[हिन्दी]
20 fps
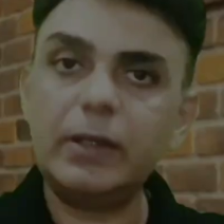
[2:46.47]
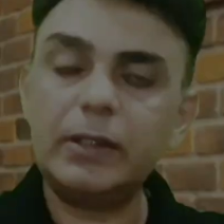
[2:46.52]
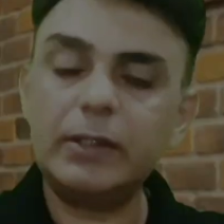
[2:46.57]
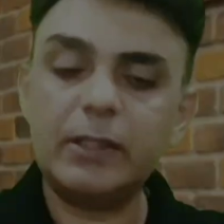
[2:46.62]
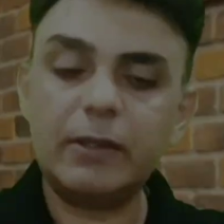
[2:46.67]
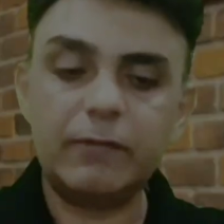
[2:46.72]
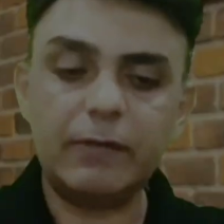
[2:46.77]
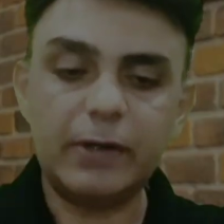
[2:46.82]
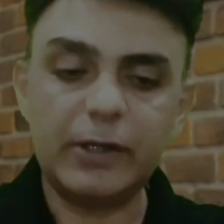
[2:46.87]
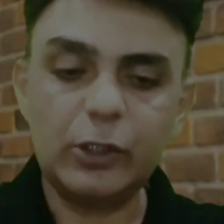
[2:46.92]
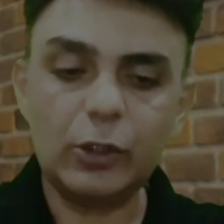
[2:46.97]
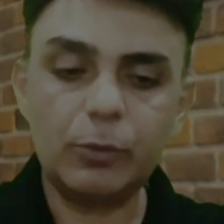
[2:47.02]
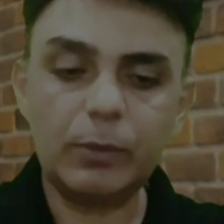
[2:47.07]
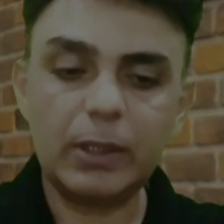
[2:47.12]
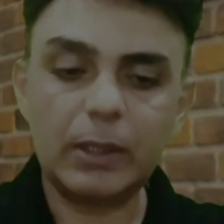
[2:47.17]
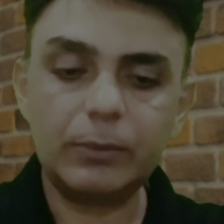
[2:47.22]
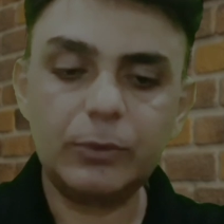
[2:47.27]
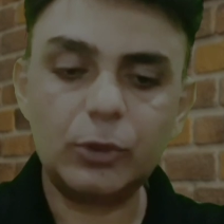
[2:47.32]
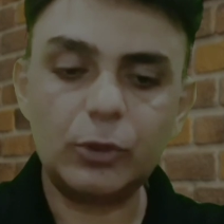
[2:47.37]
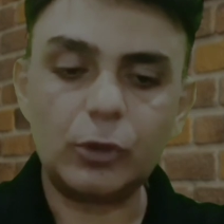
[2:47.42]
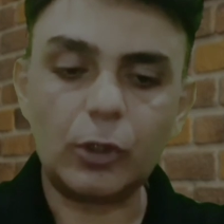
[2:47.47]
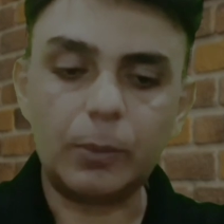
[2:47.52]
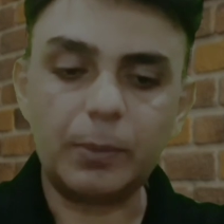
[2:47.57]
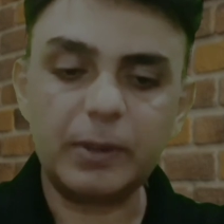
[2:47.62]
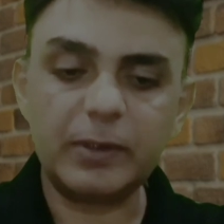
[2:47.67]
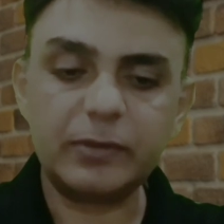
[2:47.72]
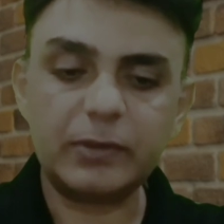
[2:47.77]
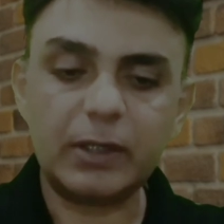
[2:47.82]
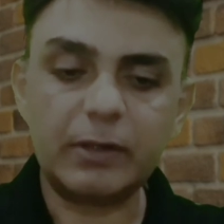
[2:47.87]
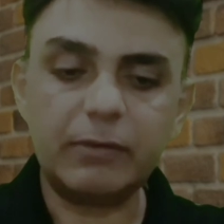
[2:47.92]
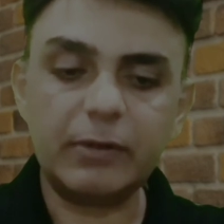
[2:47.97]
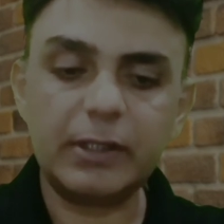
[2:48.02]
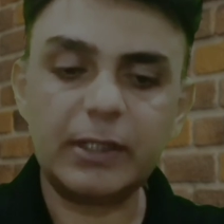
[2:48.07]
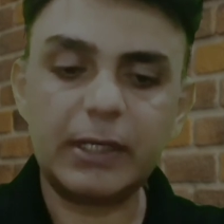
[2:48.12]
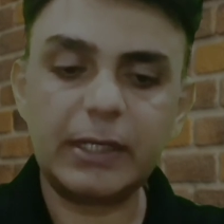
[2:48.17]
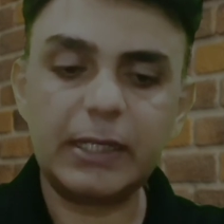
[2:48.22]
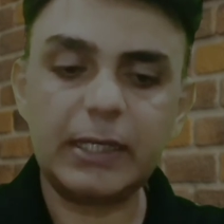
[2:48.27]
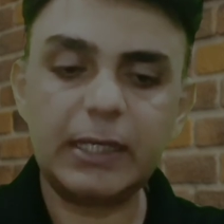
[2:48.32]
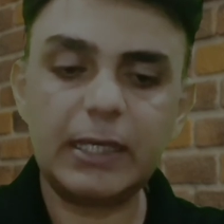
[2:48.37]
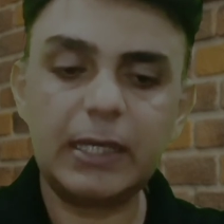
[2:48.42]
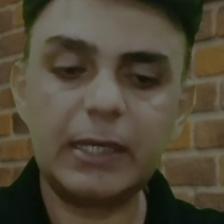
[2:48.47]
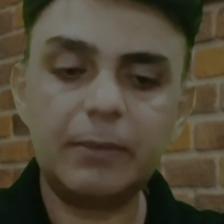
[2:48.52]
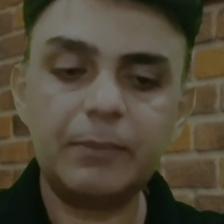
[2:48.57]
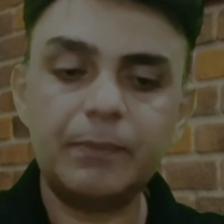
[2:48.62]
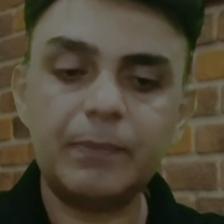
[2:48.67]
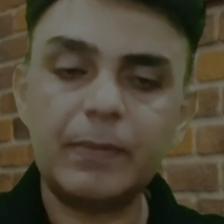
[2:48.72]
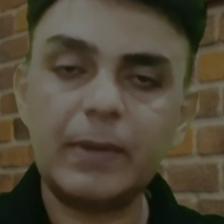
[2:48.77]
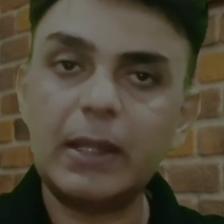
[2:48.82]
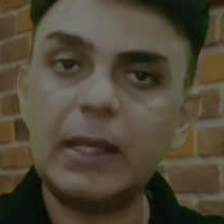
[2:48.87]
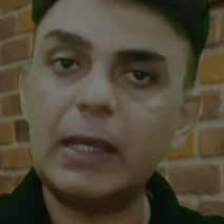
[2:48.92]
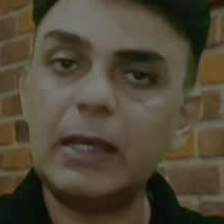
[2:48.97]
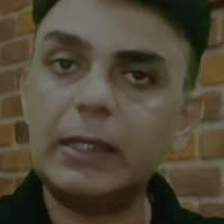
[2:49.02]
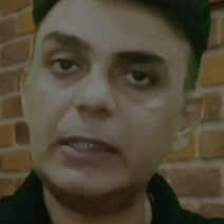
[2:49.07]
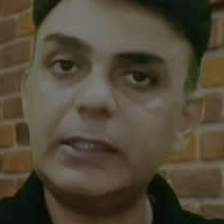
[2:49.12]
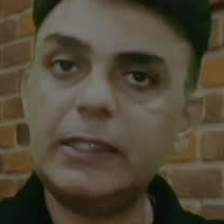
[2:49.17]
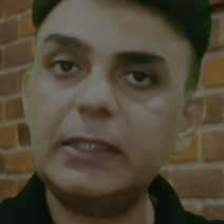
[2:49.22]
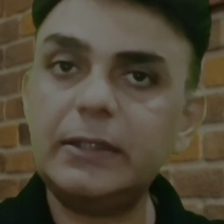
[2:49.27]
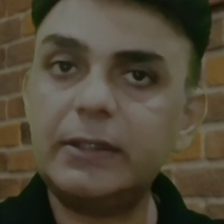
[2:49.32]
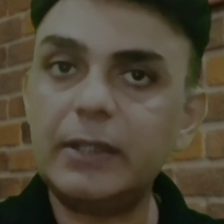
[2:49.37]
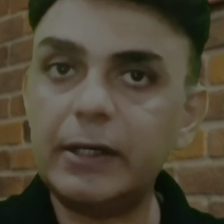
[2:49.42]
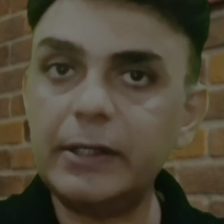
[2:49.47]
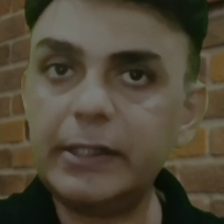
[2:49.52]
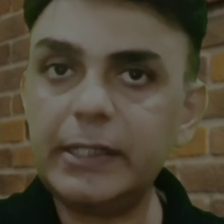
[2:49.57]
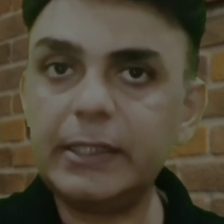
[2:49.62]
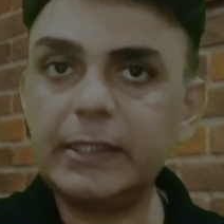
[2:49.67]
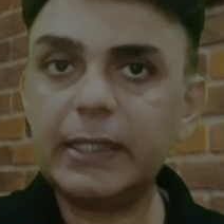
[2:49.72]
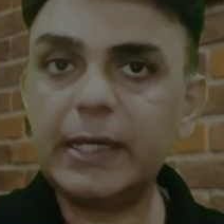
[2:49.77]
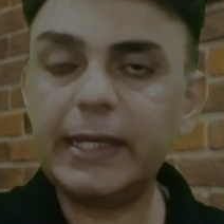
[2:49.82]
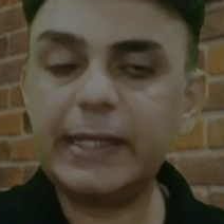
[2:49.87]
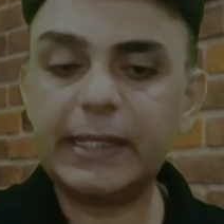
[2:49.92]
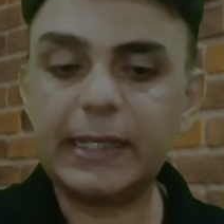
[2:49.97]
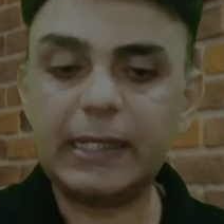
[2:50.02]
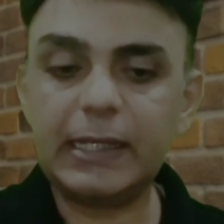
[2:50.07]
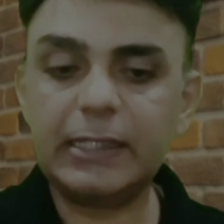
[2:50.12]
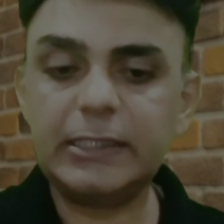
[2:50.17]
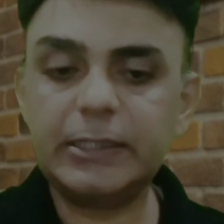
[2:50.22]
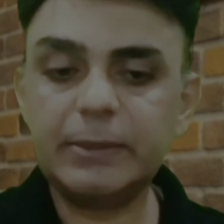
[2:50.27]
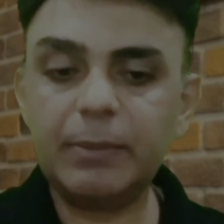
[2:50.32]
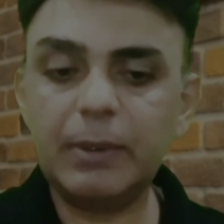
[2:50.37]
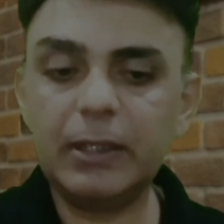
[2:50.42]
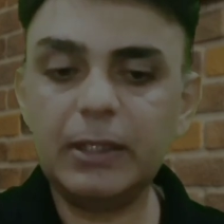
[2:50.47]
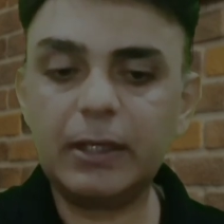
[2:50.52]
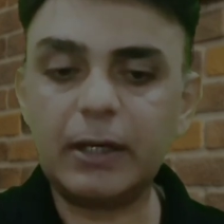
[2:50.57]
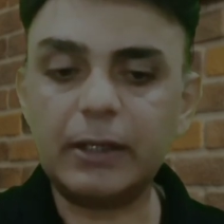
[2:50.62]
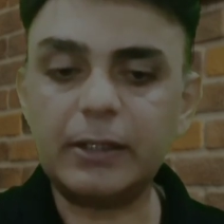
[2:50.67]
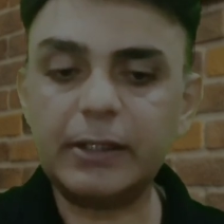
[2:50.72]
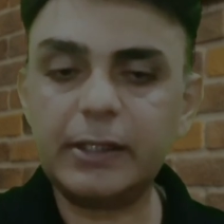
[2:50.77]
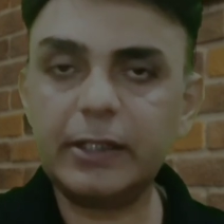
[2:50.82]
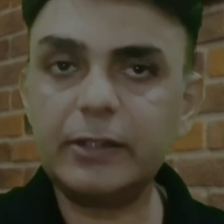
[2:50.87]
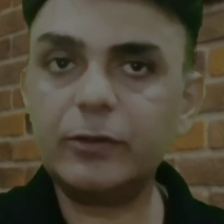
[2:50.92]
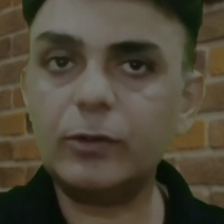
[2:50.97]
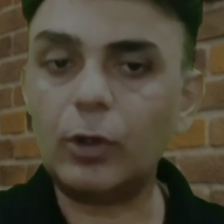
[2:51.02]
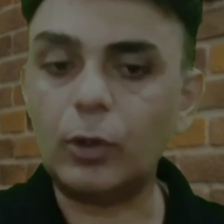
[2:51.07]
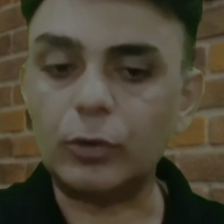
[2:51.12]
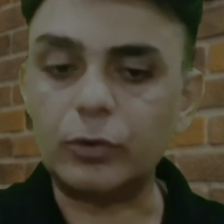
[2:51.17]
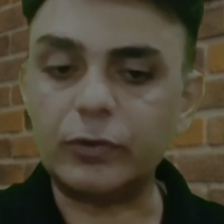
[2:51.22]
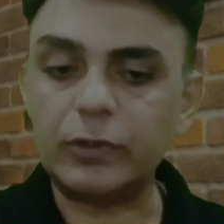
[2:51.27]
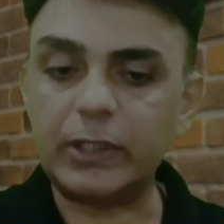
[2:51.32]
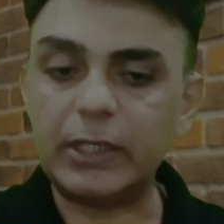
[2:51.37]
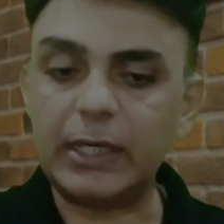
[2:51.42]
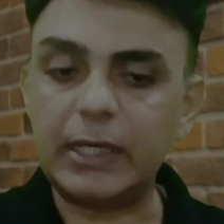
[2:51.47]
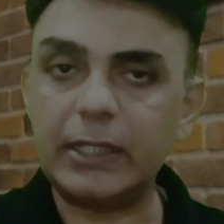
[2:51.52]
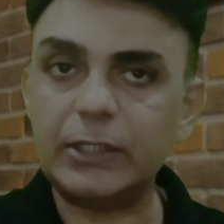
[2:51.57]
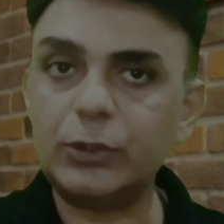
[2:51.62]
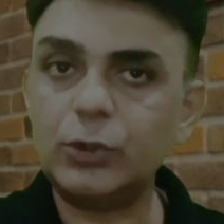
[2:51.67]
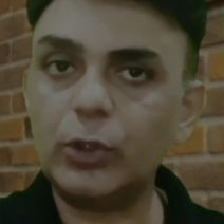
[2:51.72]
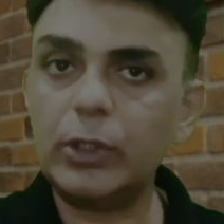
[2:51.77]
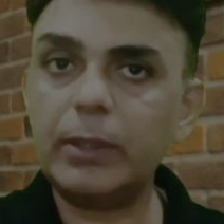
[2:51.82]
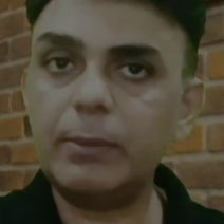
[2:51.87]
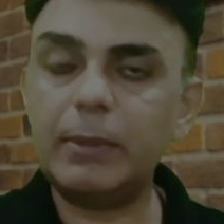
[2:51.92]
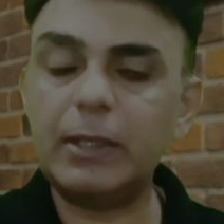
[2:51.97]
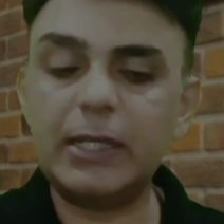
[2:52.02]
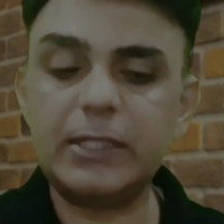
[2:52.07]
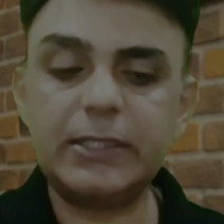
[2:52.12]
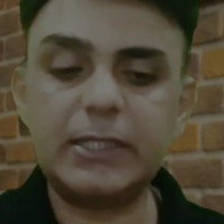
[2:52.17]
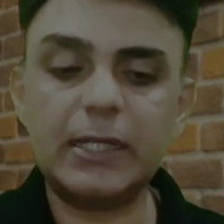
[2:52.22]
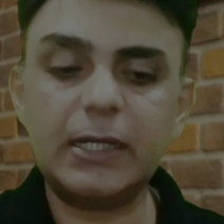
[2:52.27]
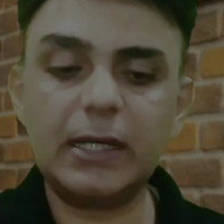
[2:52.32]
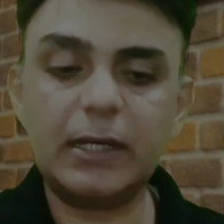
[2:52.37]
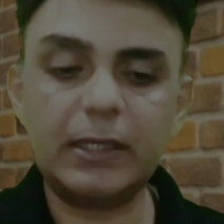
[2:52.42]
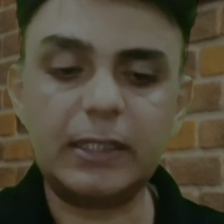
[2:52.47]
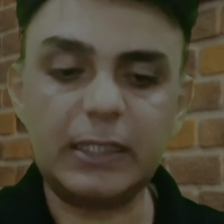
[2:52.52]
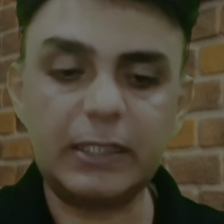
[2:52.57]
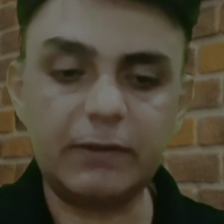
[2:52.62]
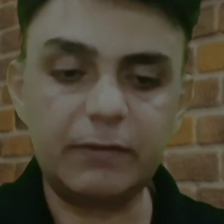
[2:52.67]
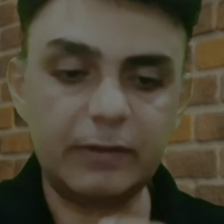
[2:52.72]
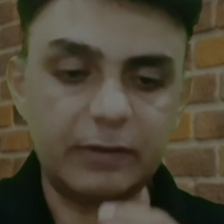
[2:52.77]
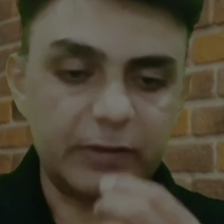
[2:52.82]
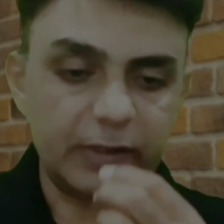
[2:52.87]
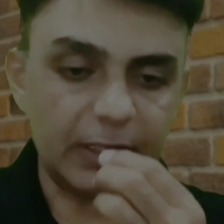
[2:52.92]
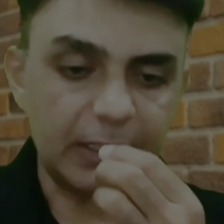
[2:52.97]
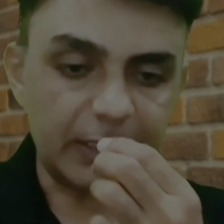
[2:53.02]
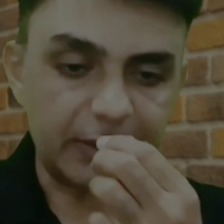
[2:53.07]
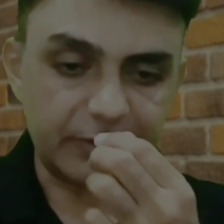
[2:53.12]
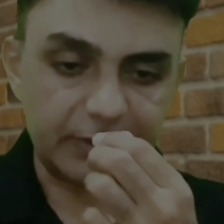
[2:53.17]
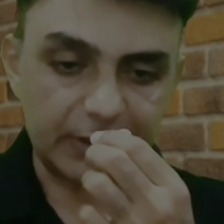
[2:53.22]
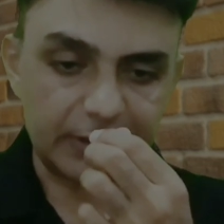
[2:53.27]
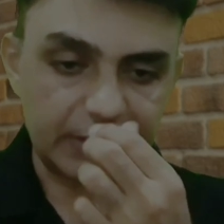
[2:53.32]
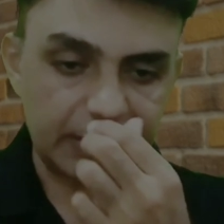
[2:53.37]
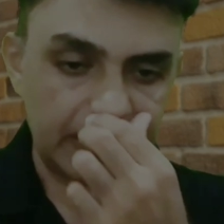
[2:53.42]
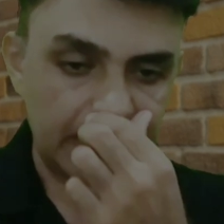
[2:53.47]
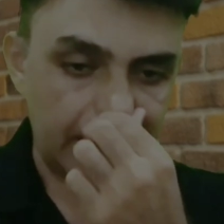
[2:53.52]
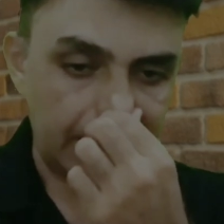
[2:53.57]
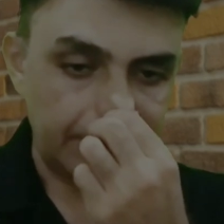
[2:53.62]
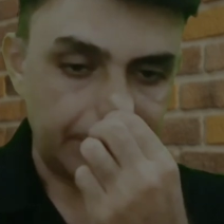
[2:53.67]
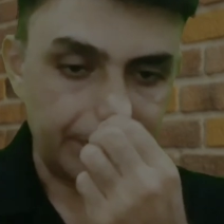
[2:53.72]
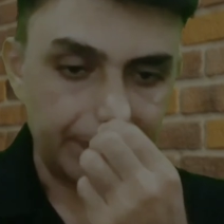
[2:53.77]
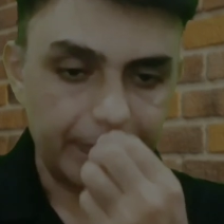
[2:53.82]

आज की वीडियो में हम जो टॉपिक्स कवर करेंगे ये थर्टी नाइन एलिजिबल कंट्रीज़ कौन से हैं जो कि मलेशिया का ई वीज़ा ले सकते हैं